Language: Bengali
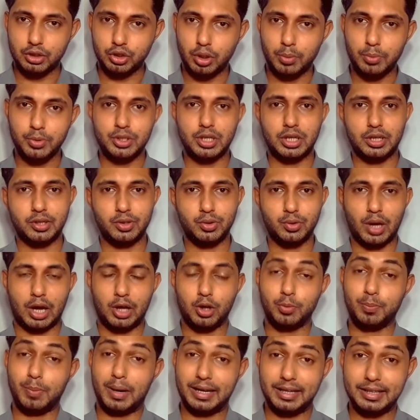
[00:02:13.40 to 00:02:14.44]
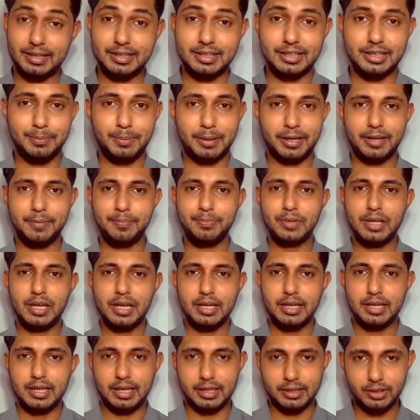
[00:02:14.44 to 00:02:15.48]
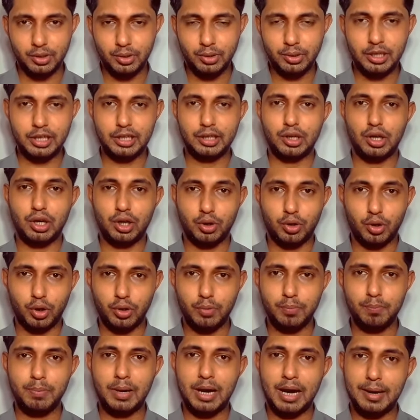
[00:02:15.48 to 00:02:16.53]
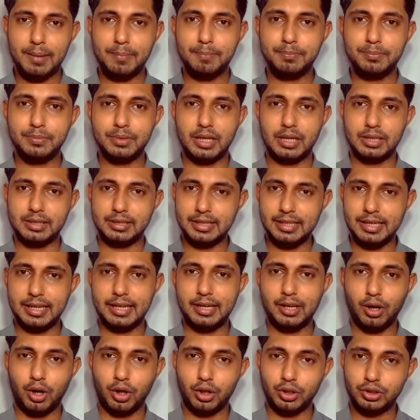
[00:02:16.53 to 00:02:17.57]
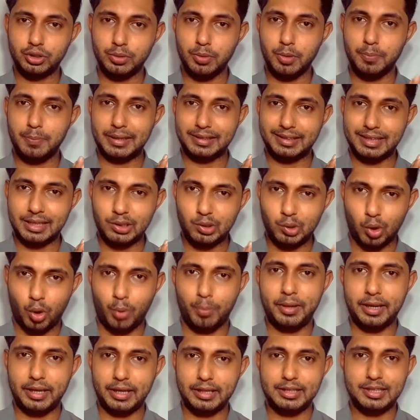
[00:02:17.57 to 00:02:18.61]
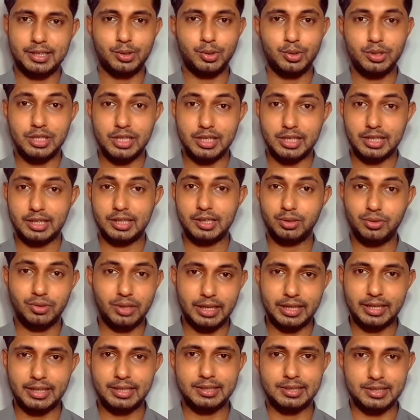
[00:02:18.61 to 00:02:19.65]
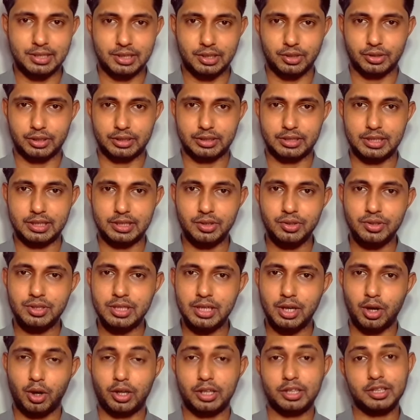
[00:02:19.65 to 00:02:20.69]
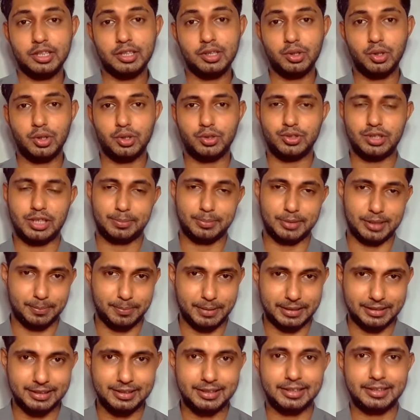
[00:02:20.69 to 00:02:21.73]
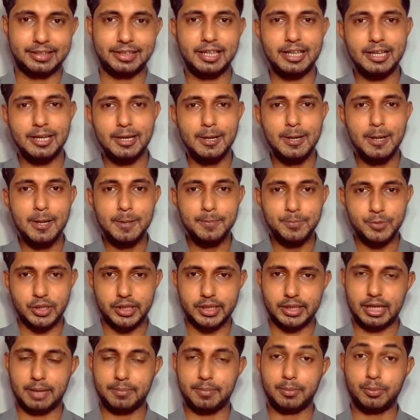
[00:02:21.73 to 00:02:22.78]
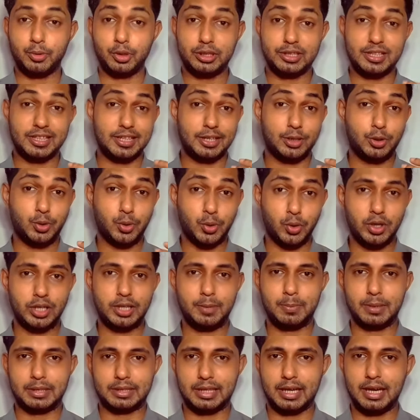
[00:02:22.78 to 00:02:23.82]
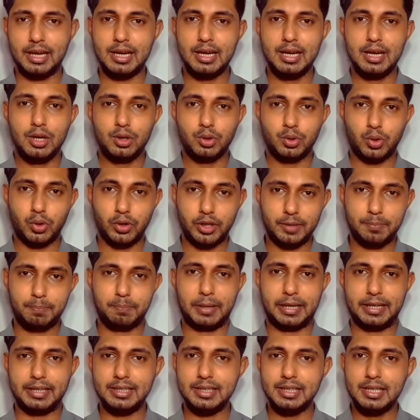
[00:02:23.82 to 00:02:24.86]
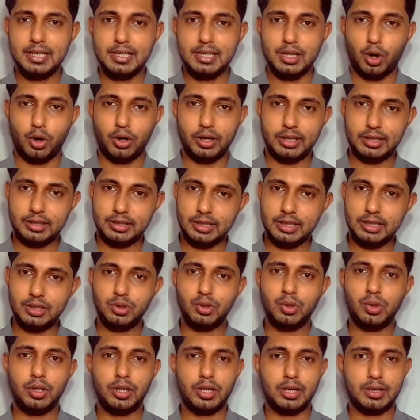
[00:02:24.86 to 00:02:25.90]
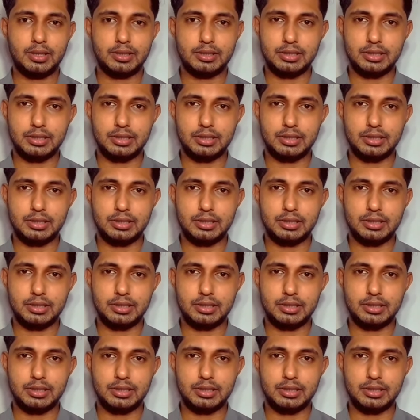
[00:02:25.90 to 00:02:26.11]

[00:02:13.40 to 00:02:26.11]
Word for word: সমস্যা কিন্তু আরও বাড়িয়ে দিতে পারে এই ধরনের গরম ভাব দিলে অনেক সময় ব্যথা কমে কিন্তু সেটা কিন্তু এক্ষেত্রে নয় সেটা হচ্ছে অনেক দিন ধরে যদি আপনার ব্যথা থাকে সেটাকে আমরা বলে থাকি ক্রনিক ব্যথা ক্রনিক পেইন অনেক দিন ধরে